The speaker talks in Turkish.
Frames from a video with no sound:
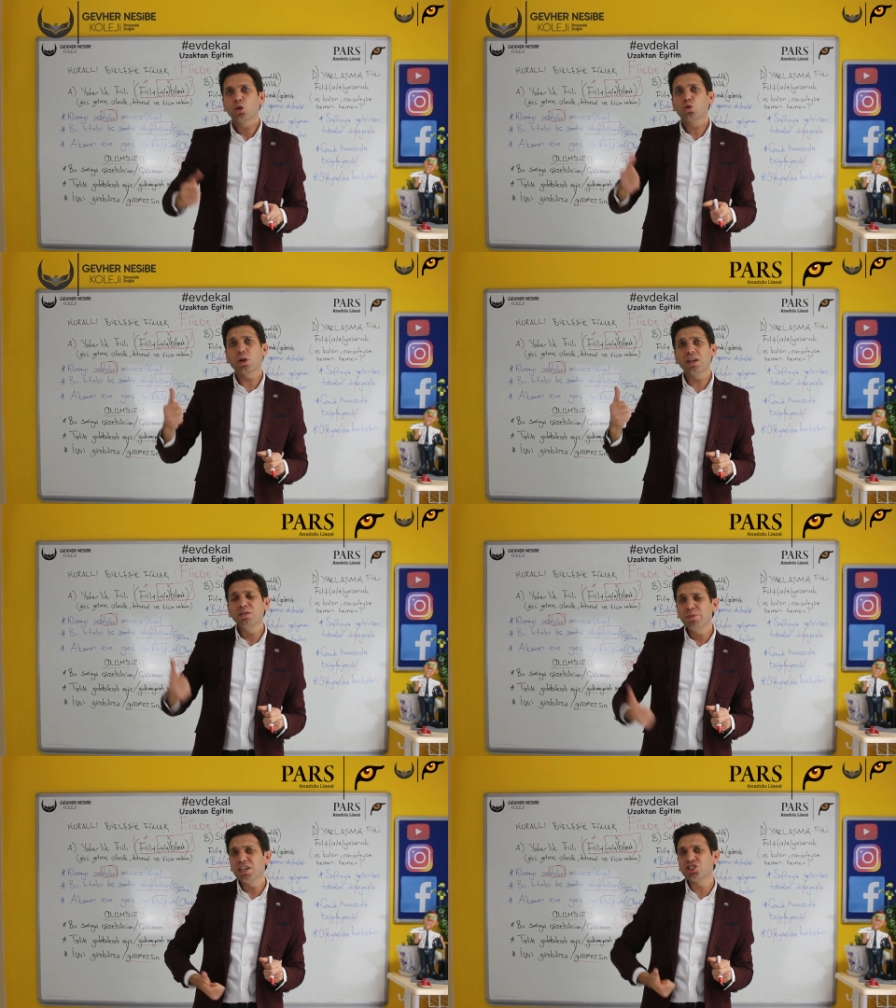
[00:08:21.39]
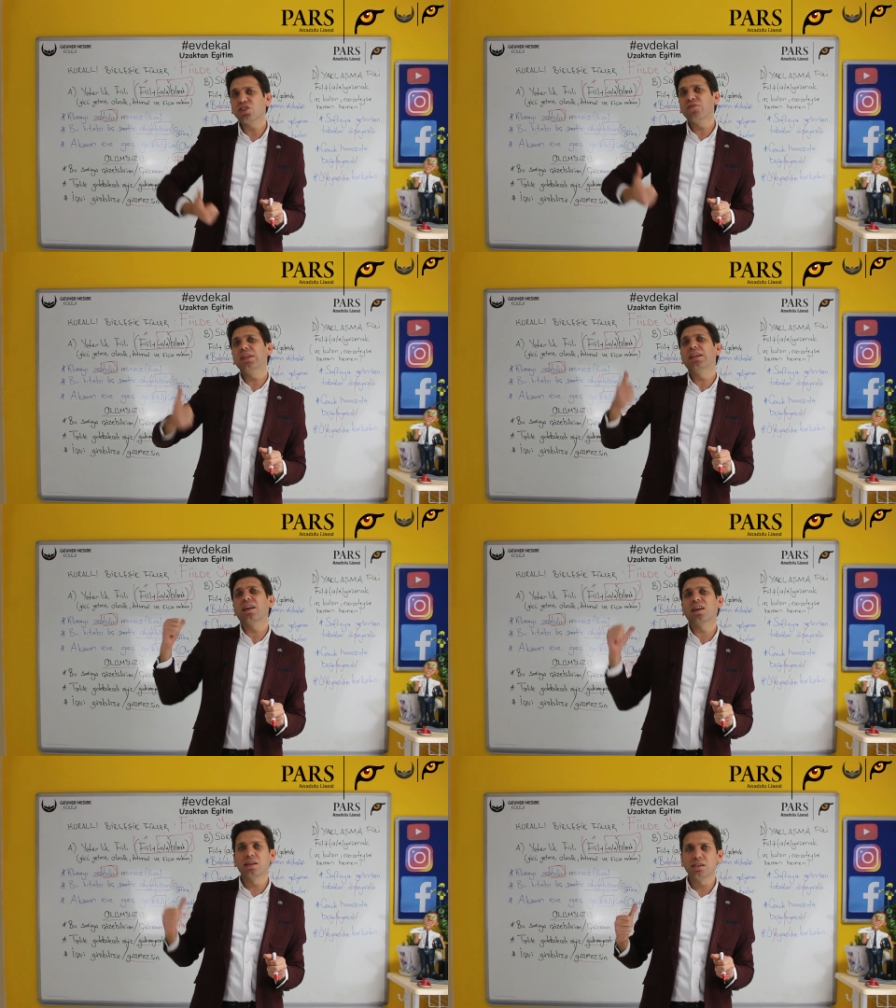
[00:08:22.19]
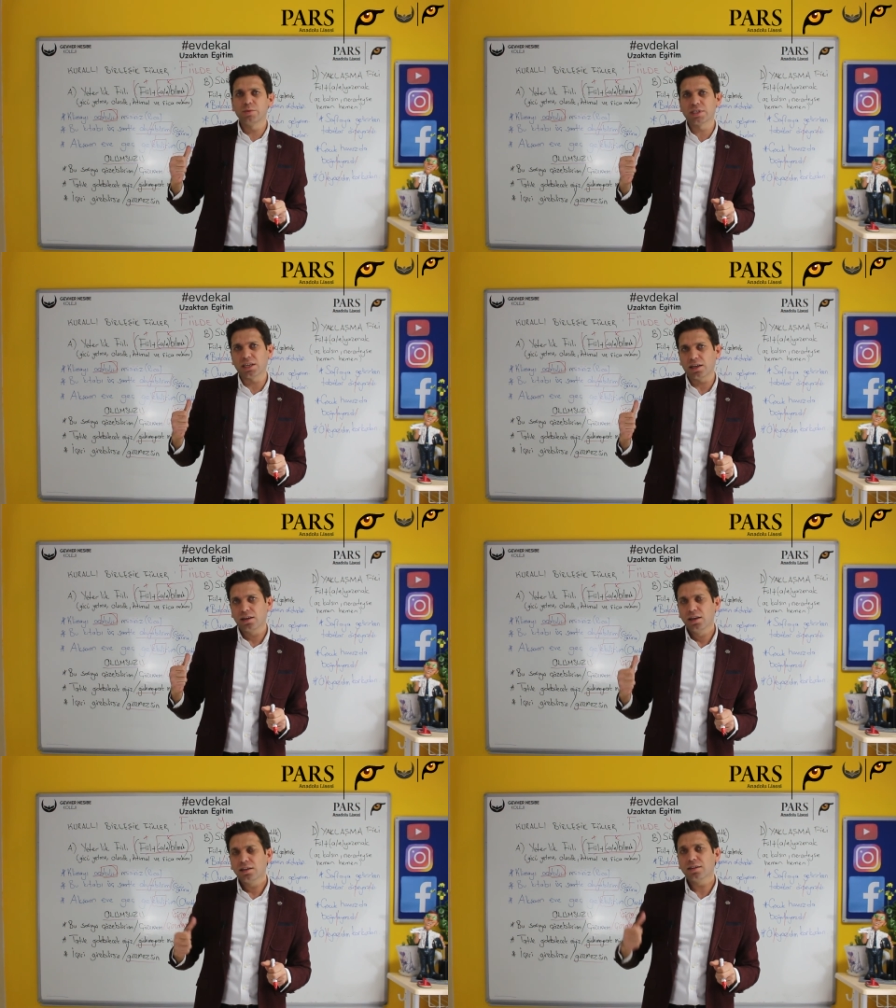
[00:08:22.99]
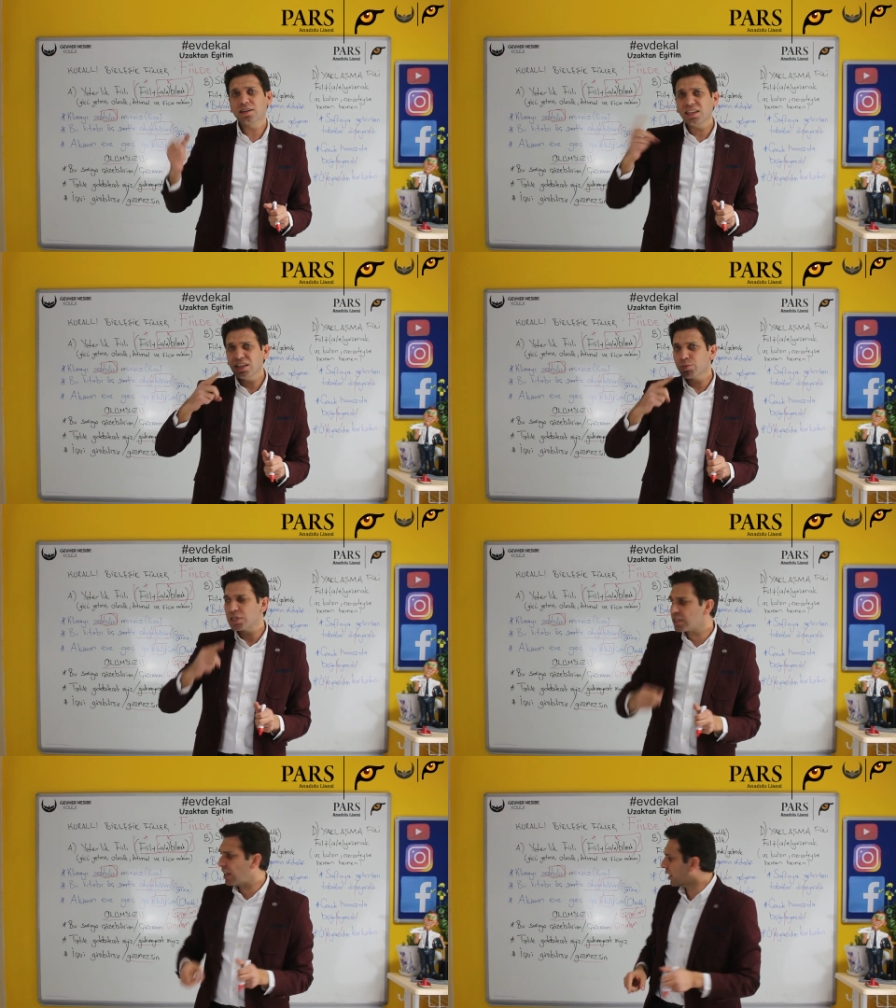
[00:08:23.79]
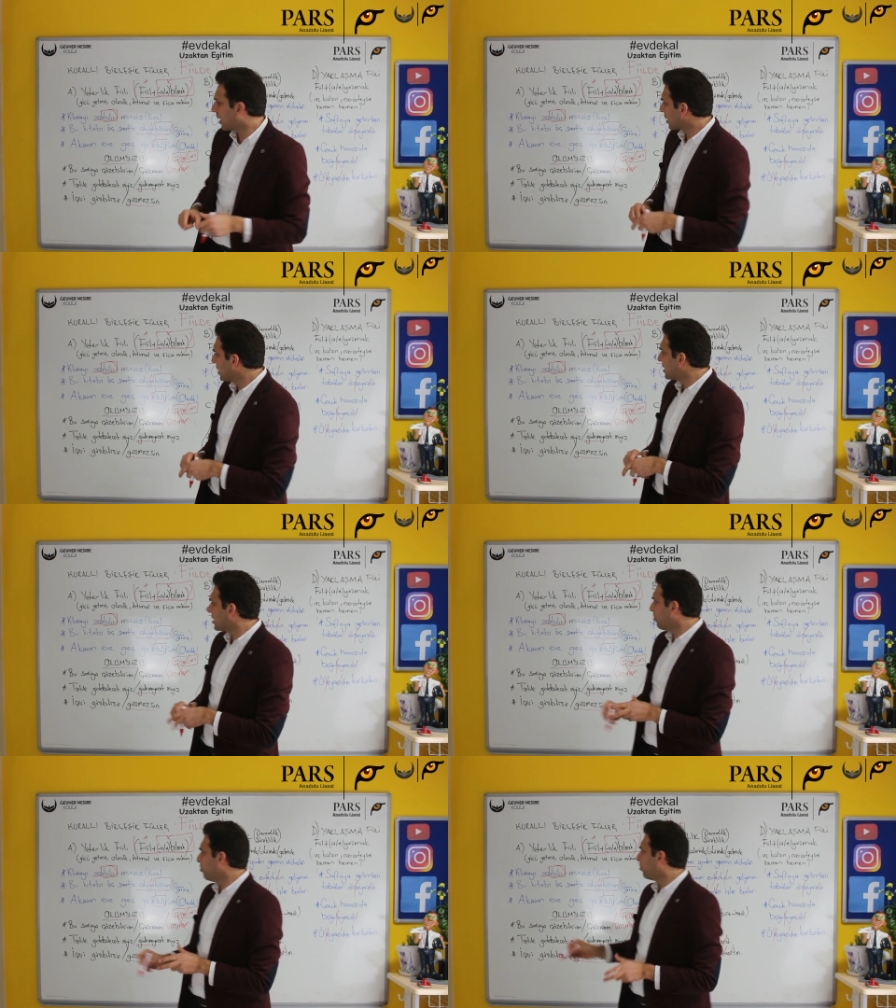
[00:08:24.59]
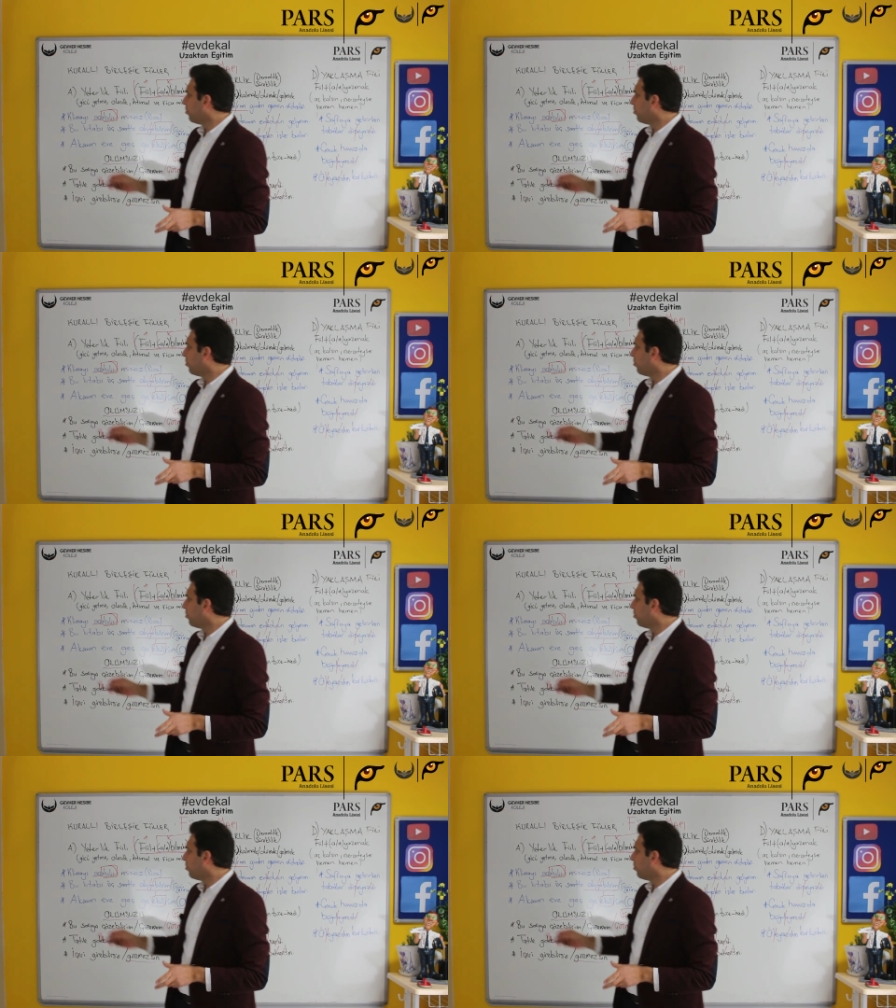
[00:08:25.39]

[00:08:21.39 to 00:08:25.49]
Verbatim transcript: Kurallı birleşik fiillere geldiğimizde de dikkat etmeniz gereken kısım